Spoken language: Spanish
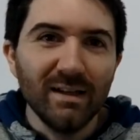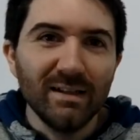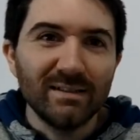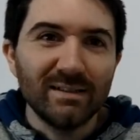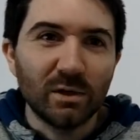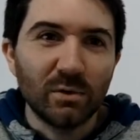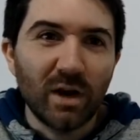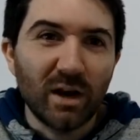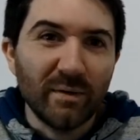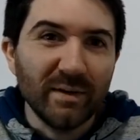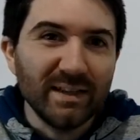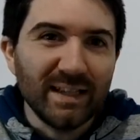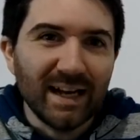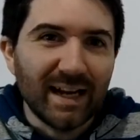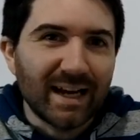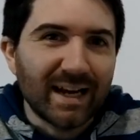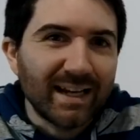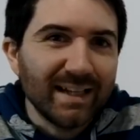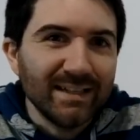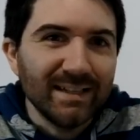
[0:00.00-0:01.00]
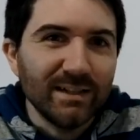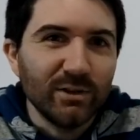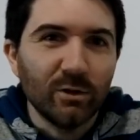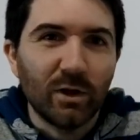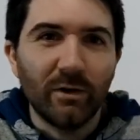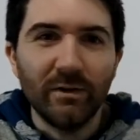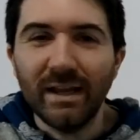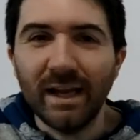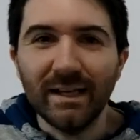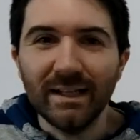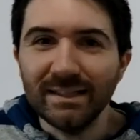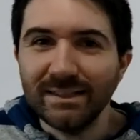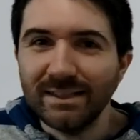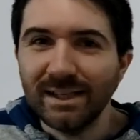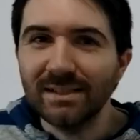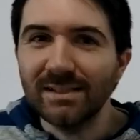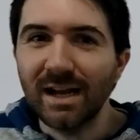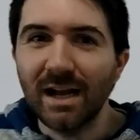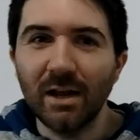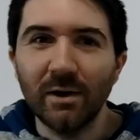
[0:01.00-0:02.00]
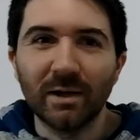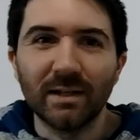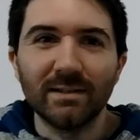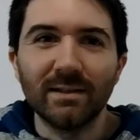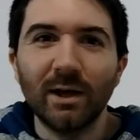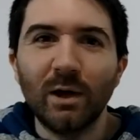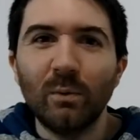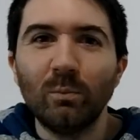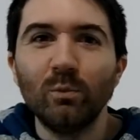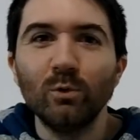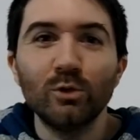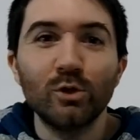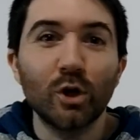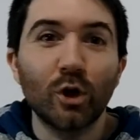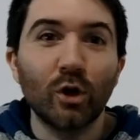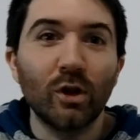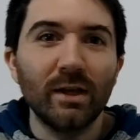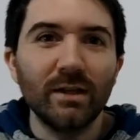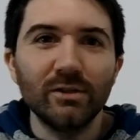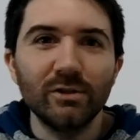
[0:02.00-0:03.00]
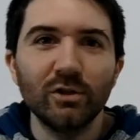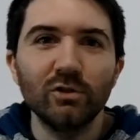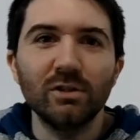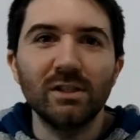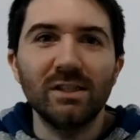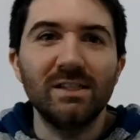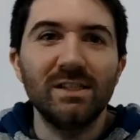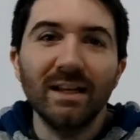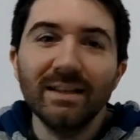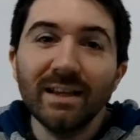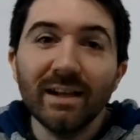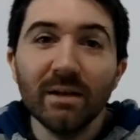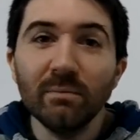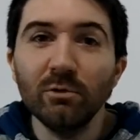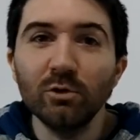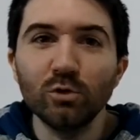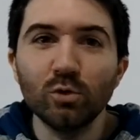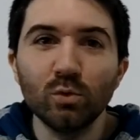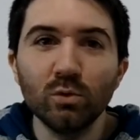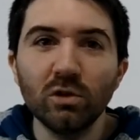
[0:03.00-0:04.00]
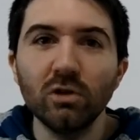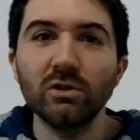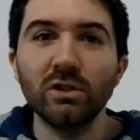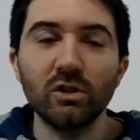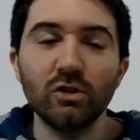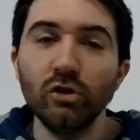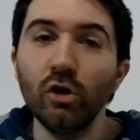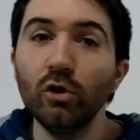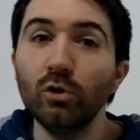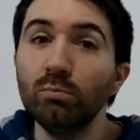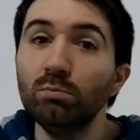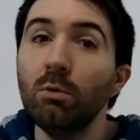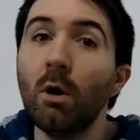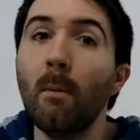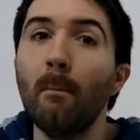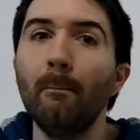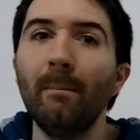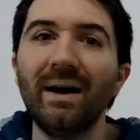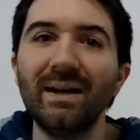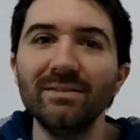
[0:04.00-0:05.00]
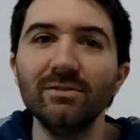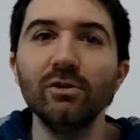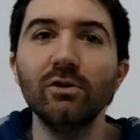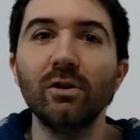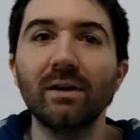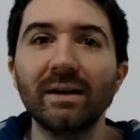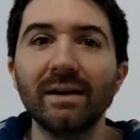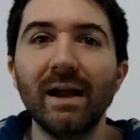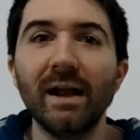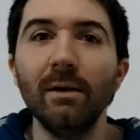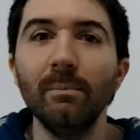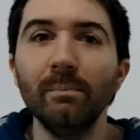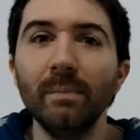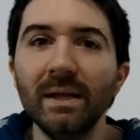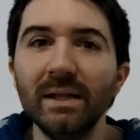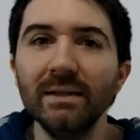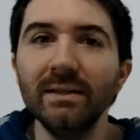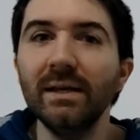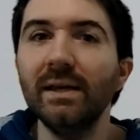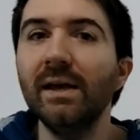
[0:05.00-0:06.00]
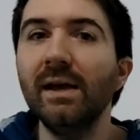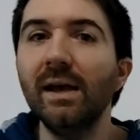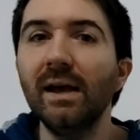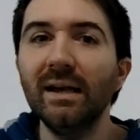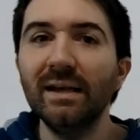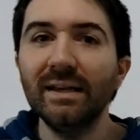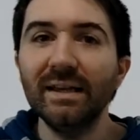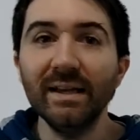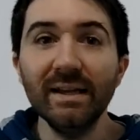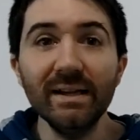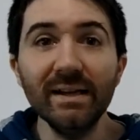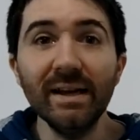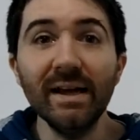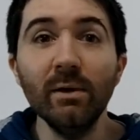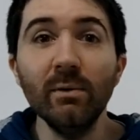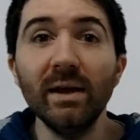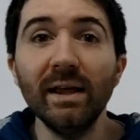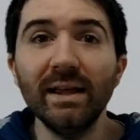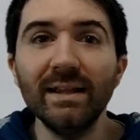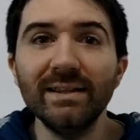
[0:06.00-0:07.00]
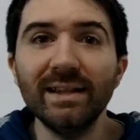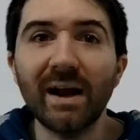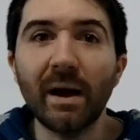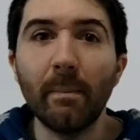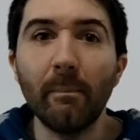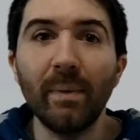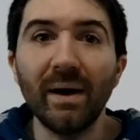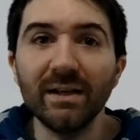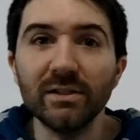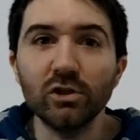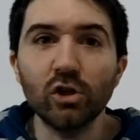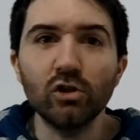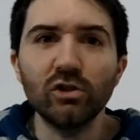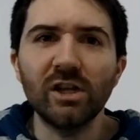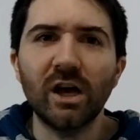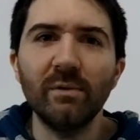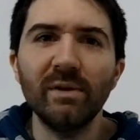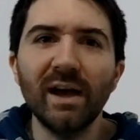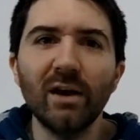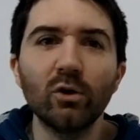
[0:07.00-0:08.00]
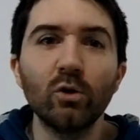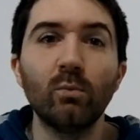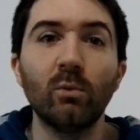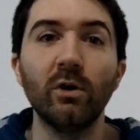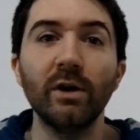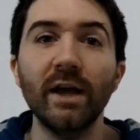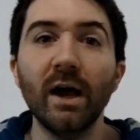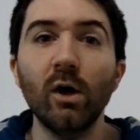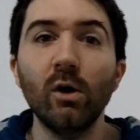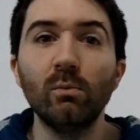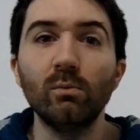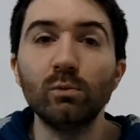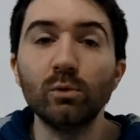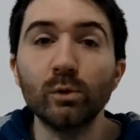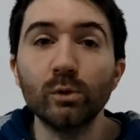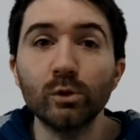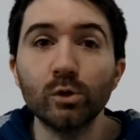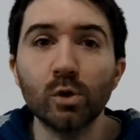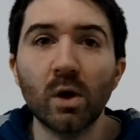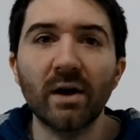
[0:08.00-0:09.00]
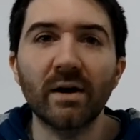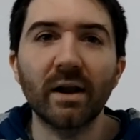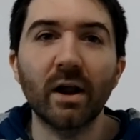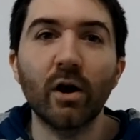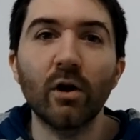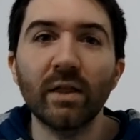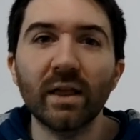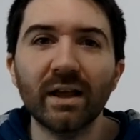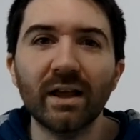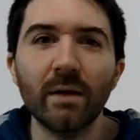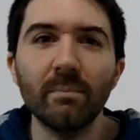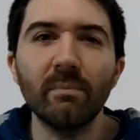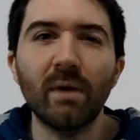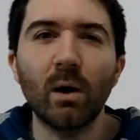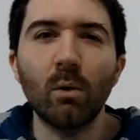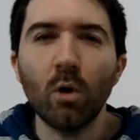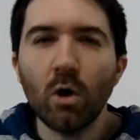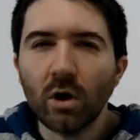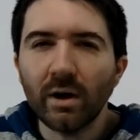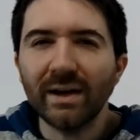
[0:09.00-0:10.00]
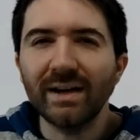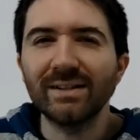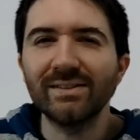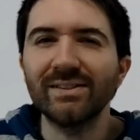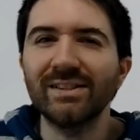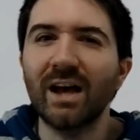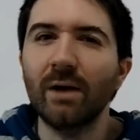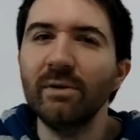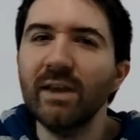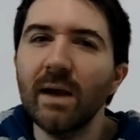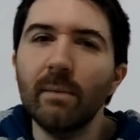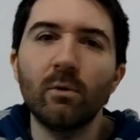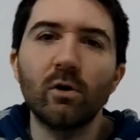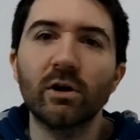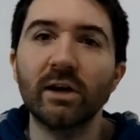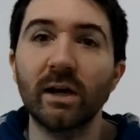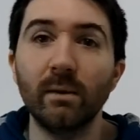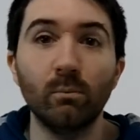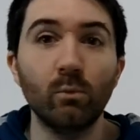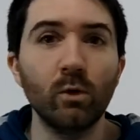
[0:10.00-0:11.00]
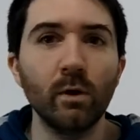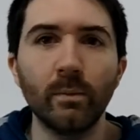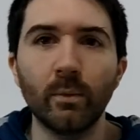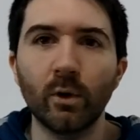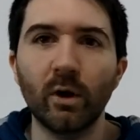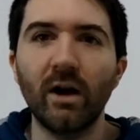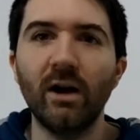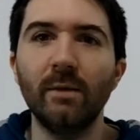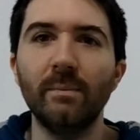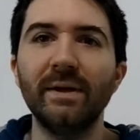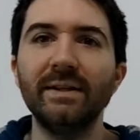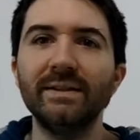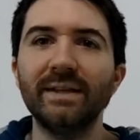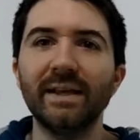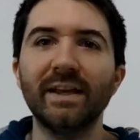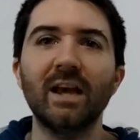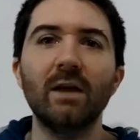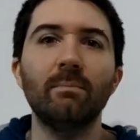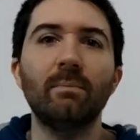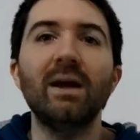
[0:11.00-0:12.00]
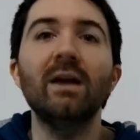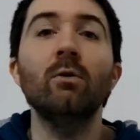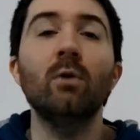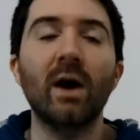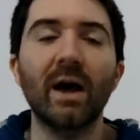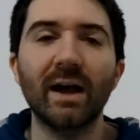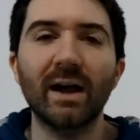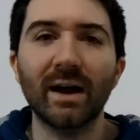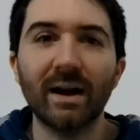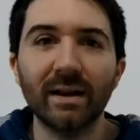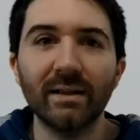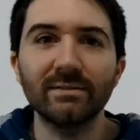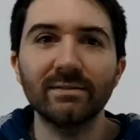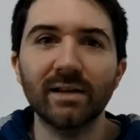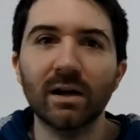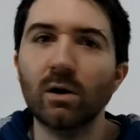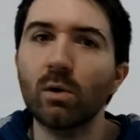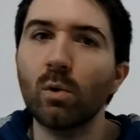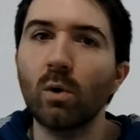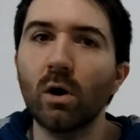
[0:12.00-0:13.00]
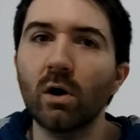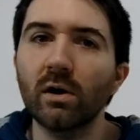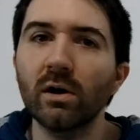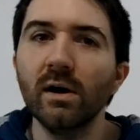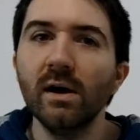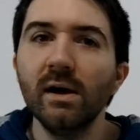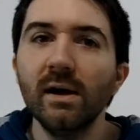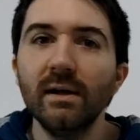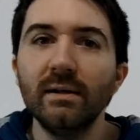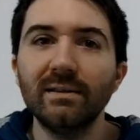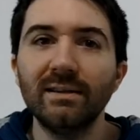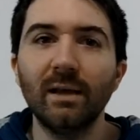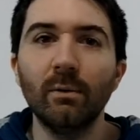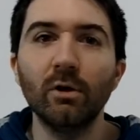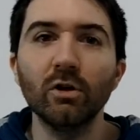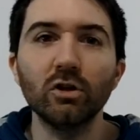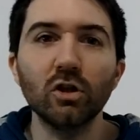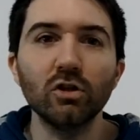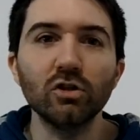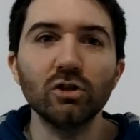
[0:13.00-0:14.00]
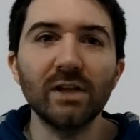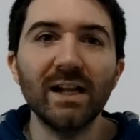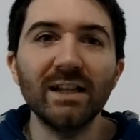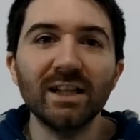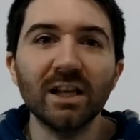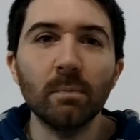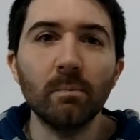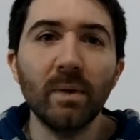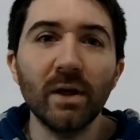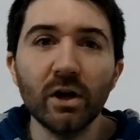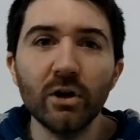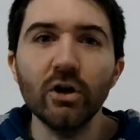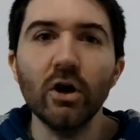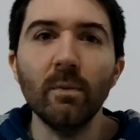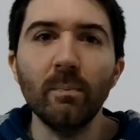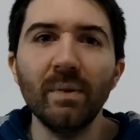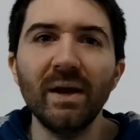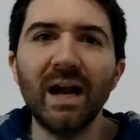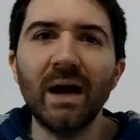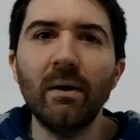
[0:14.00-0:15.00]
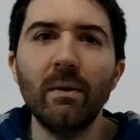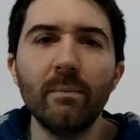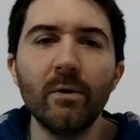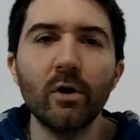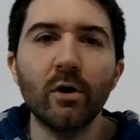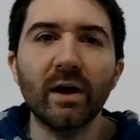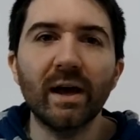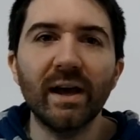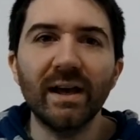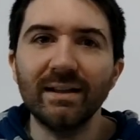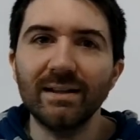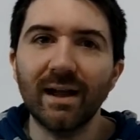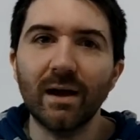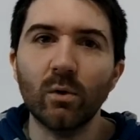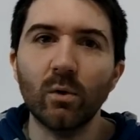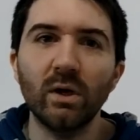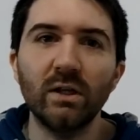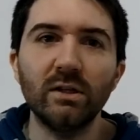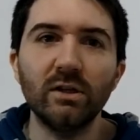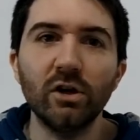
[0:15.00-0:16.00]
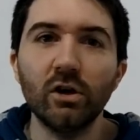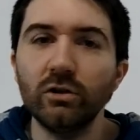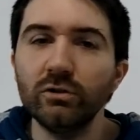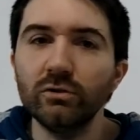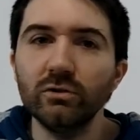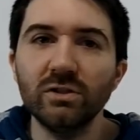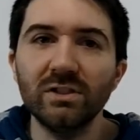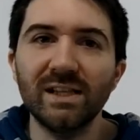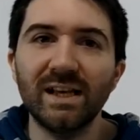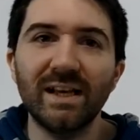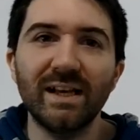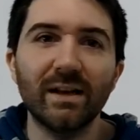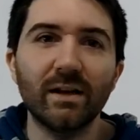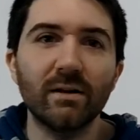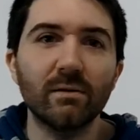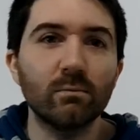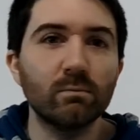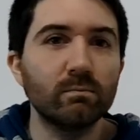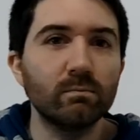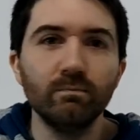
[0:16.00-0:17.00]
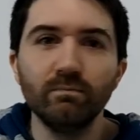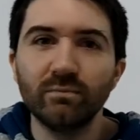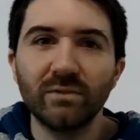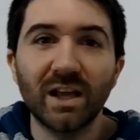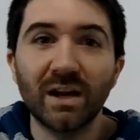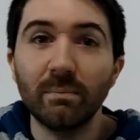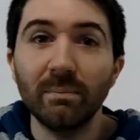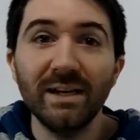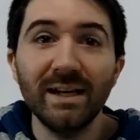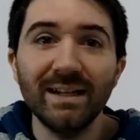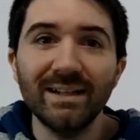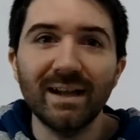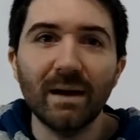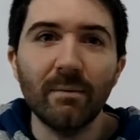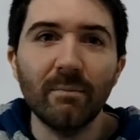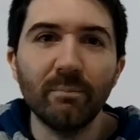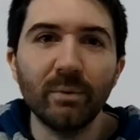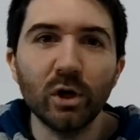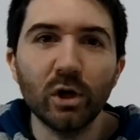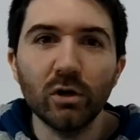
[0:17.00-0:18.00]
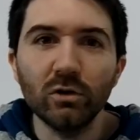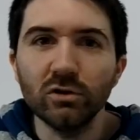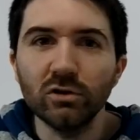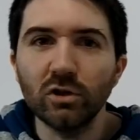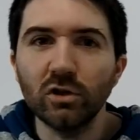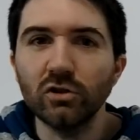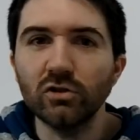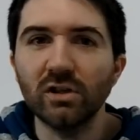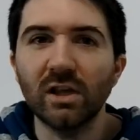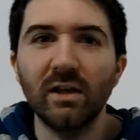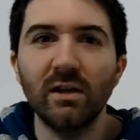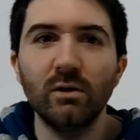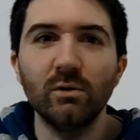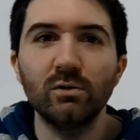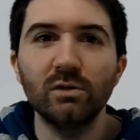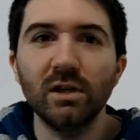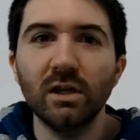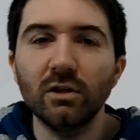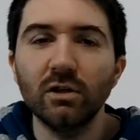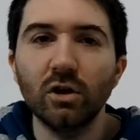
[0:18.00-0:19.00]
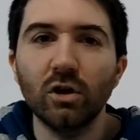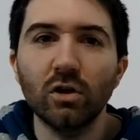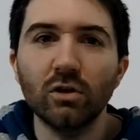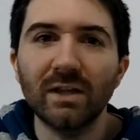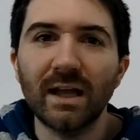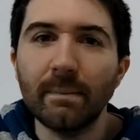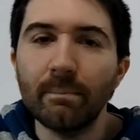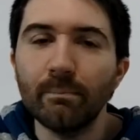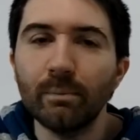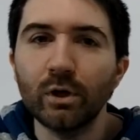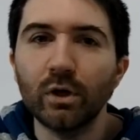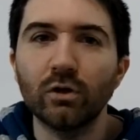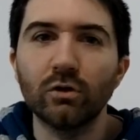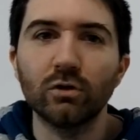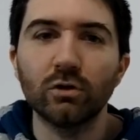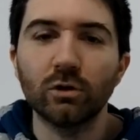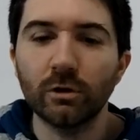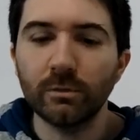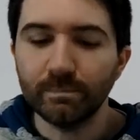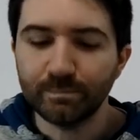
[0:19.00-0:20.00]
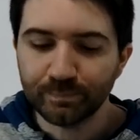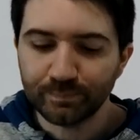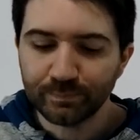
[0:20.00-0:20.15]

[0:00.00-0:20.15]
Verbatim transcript: Seguramente la gente todavía ni se haya levantado muchos de ellos y ya tenemos un notición, un bombazo realmente increíble de traspaso. Se había rumoreado mucho alrededor de Kemba Walker, sabíamos que muy probablemente Kemba iba a dejar de ser jugador de Boston Celtics, pero no esperábamos que esta cuestión se termine tan pronto, se dilucide todo tan pronto.